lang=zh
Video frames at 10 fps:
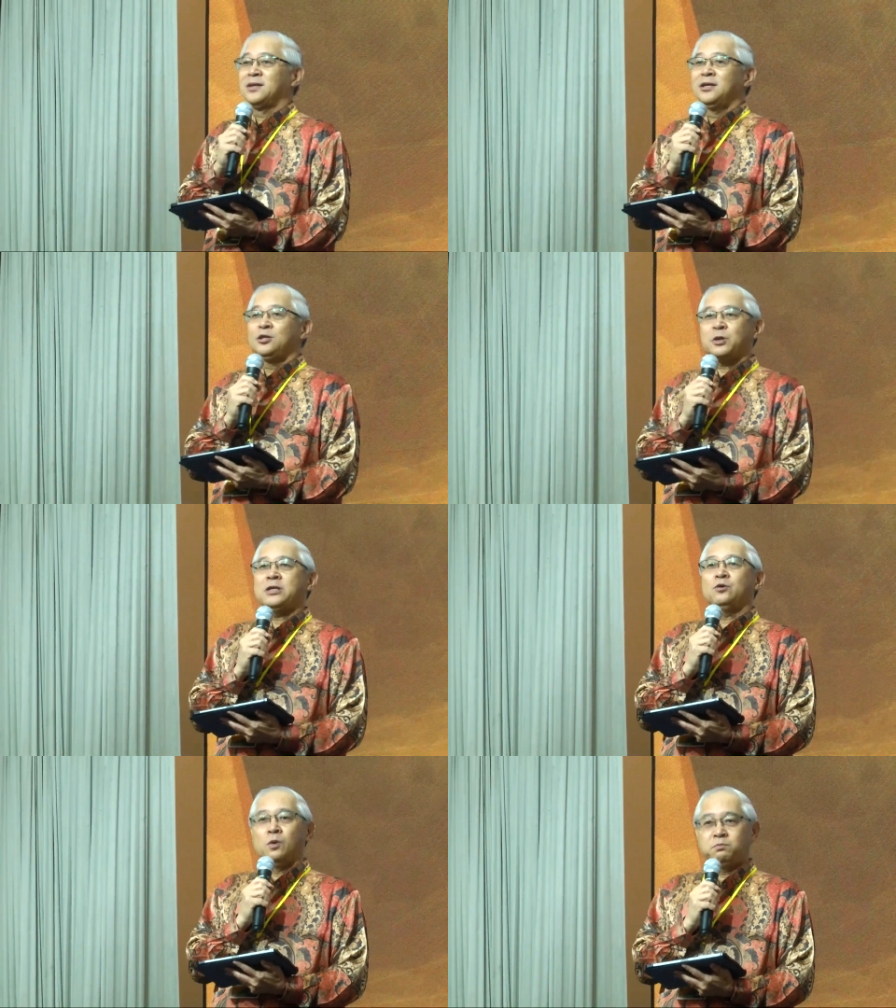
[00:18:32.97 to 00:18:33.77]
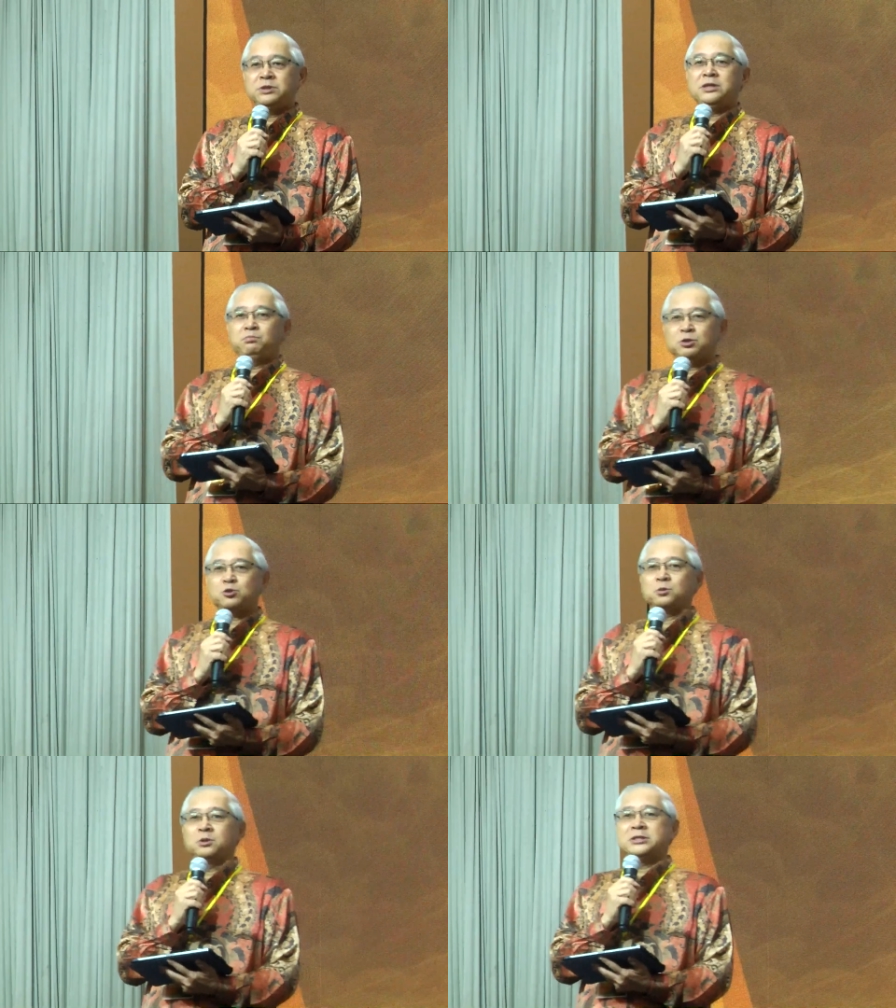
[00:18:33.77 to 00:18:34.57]
所以呢，我不得不
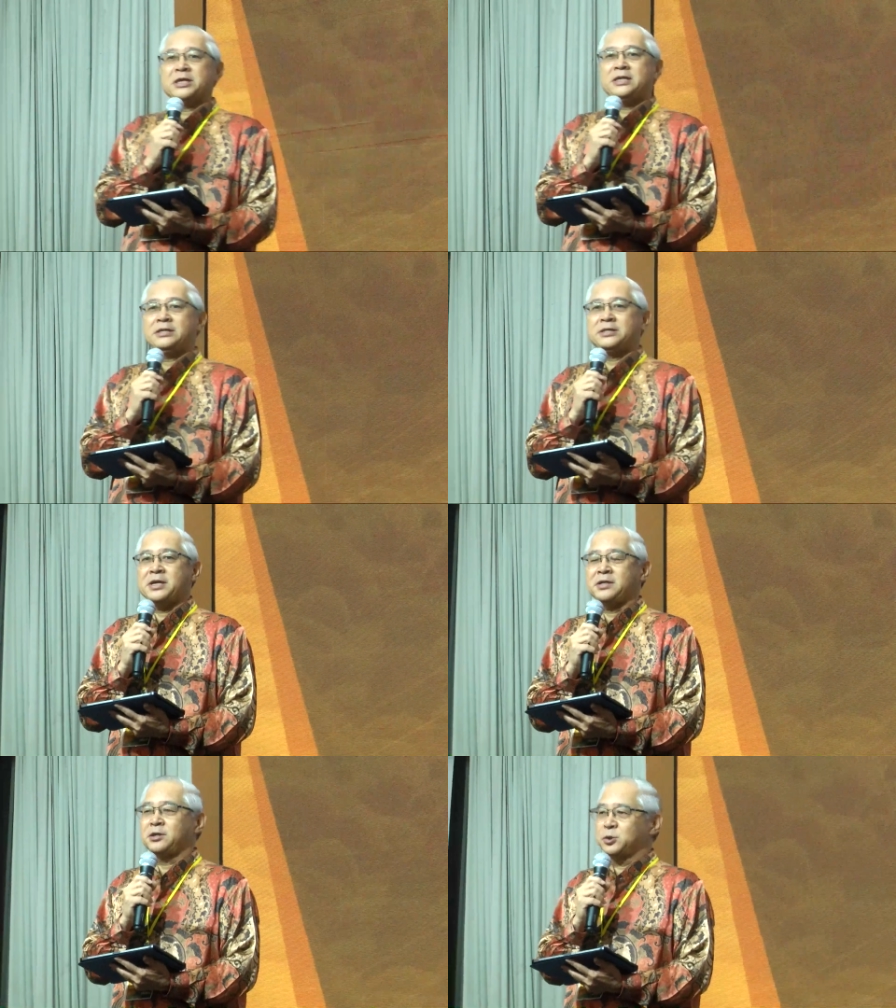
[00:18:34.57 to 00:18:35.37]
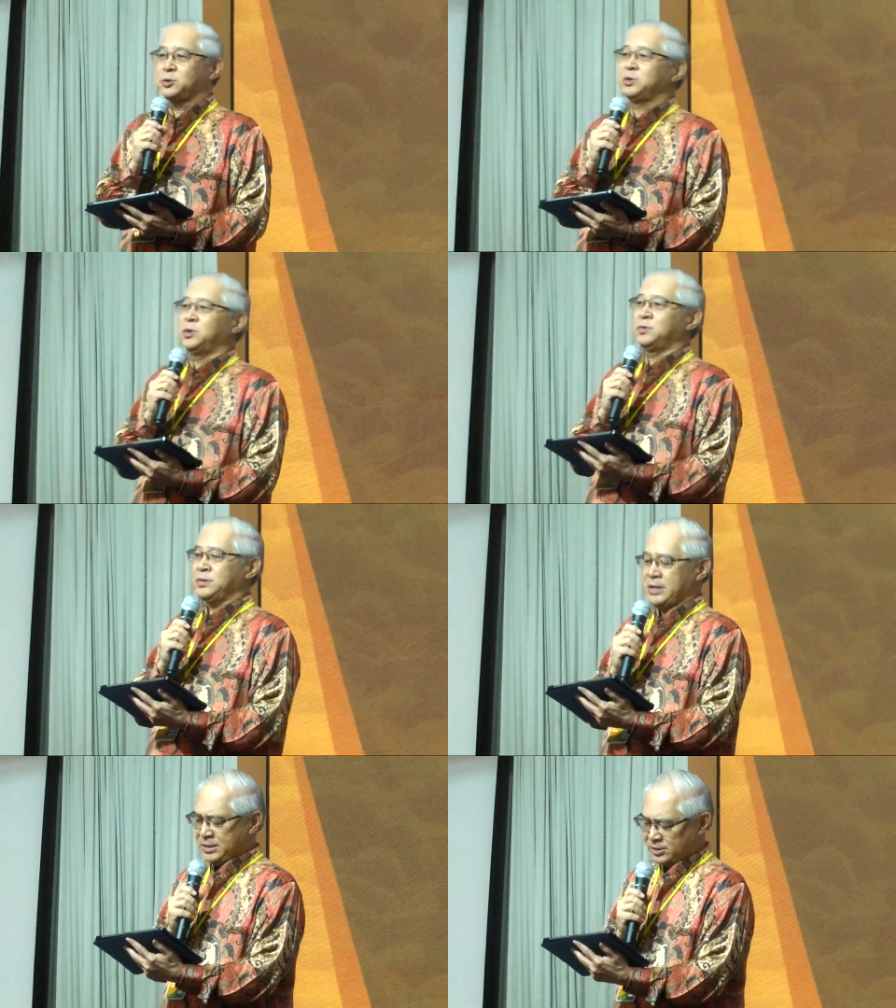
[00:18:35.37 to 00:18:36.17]
说这一些的童工啊，
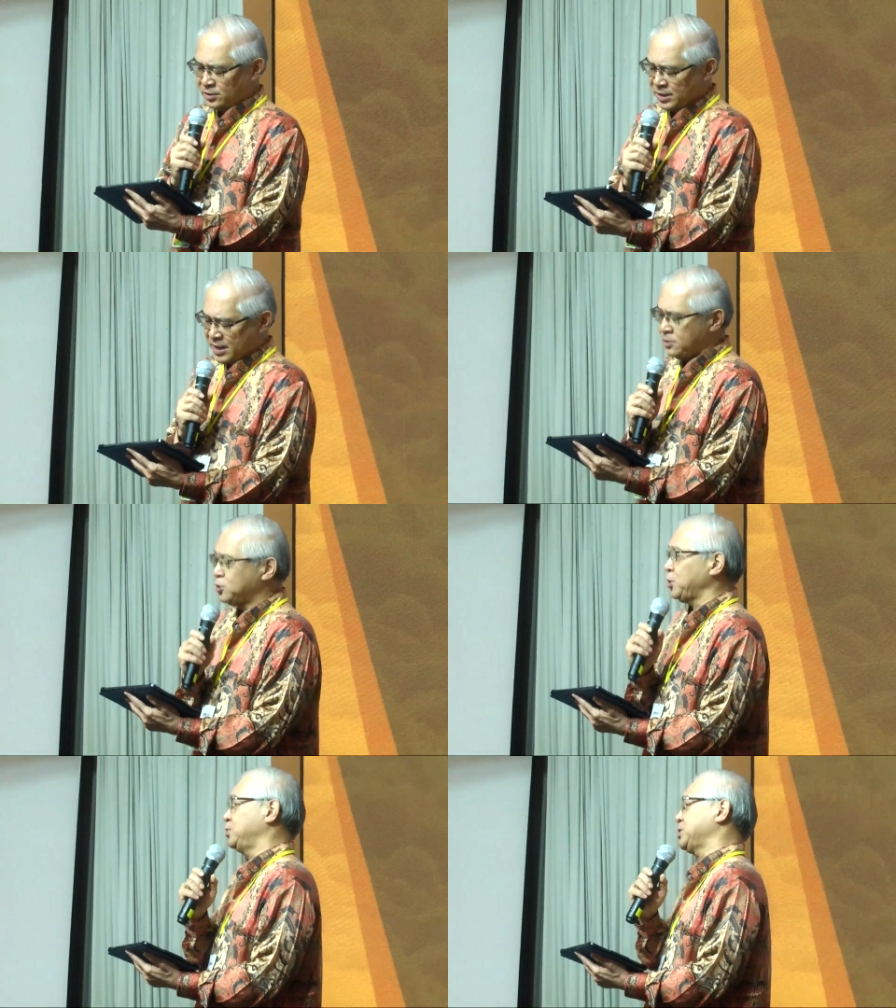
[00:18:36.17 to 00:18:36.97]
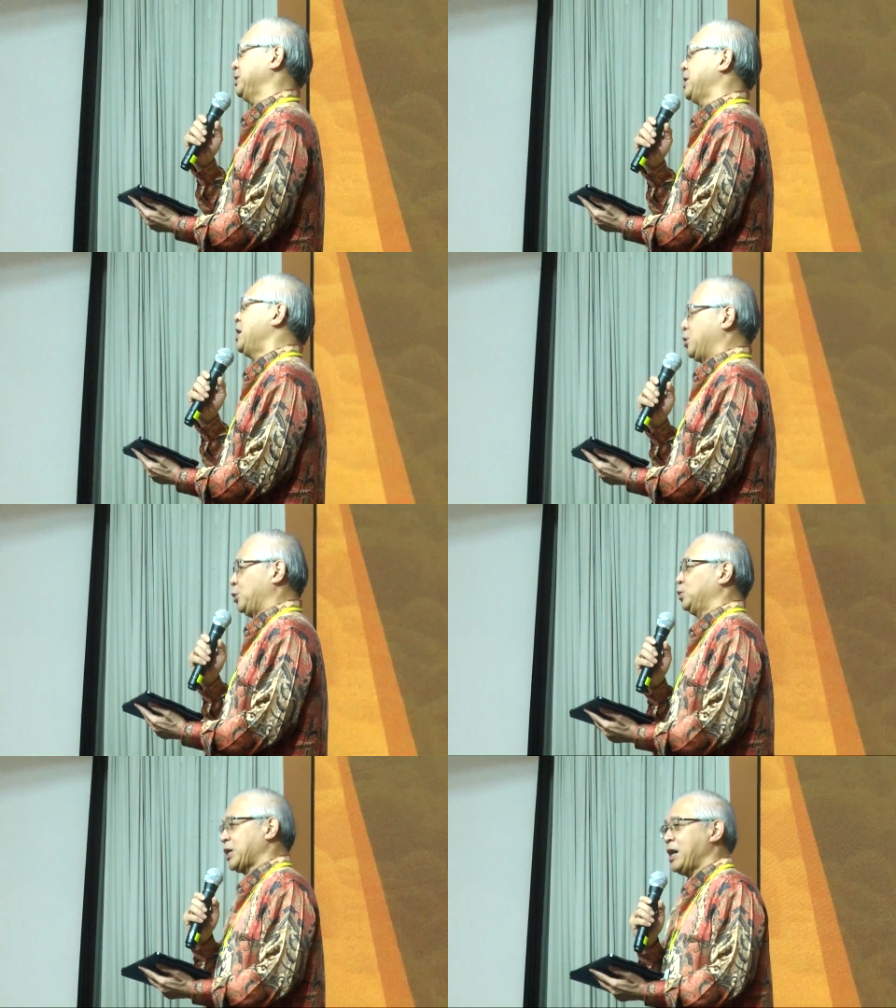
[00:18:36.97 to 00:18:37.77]
你角度看手册有
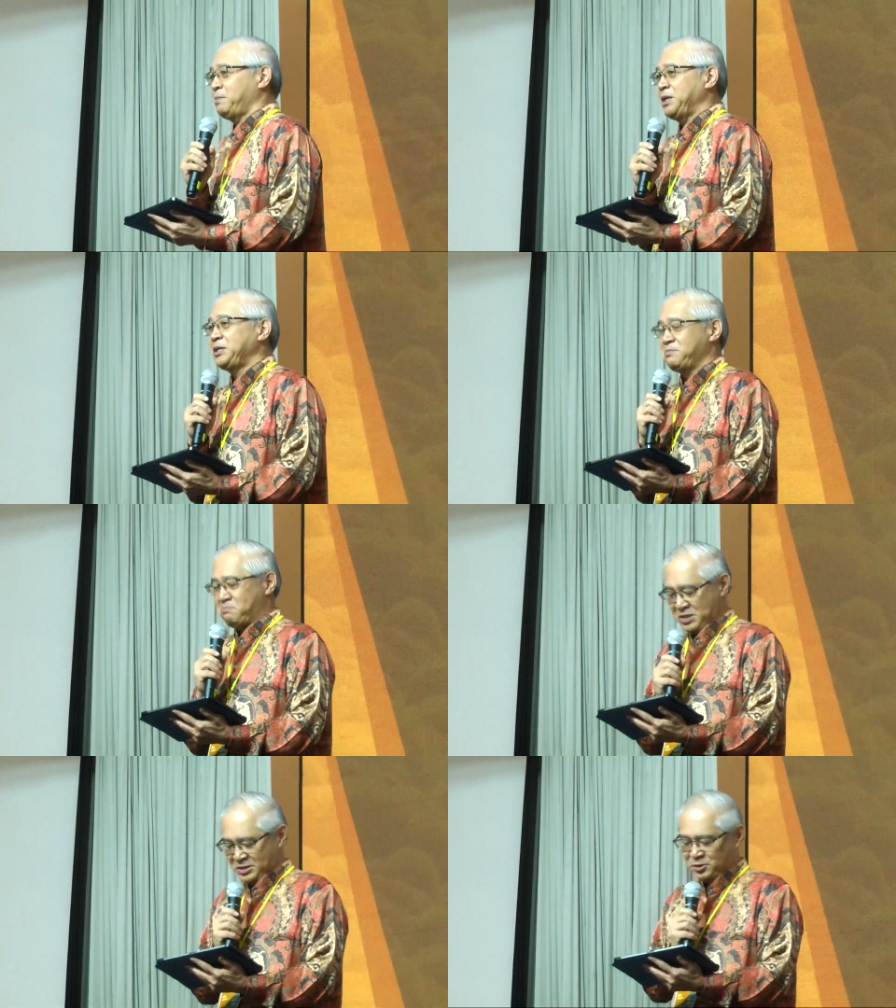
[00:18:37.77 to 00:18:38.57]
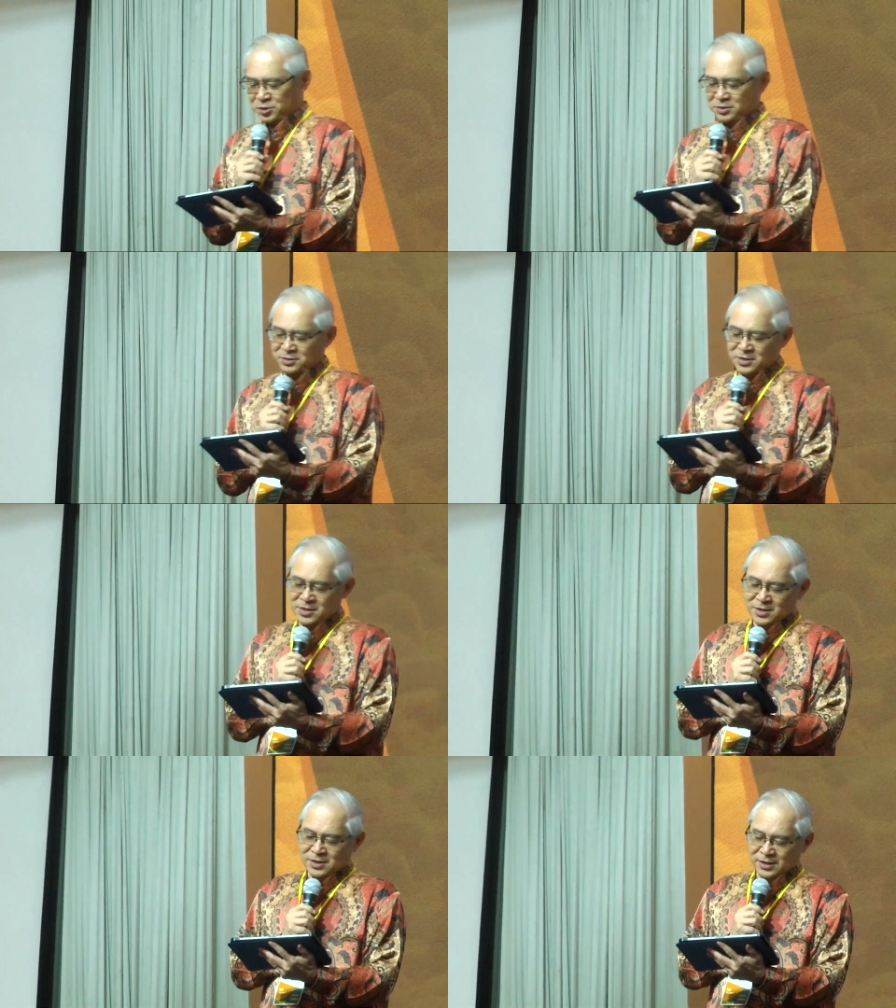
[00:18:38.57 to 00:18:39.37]
他们的名字，
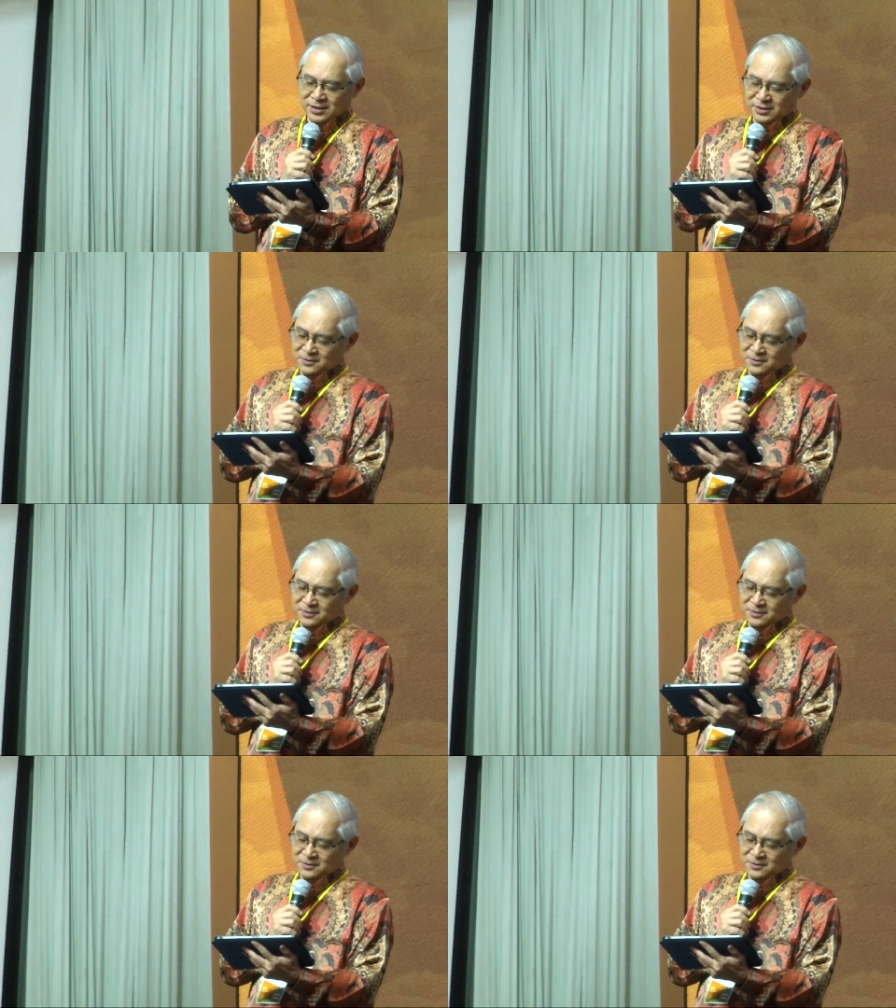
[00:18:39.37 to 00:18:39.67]
呃，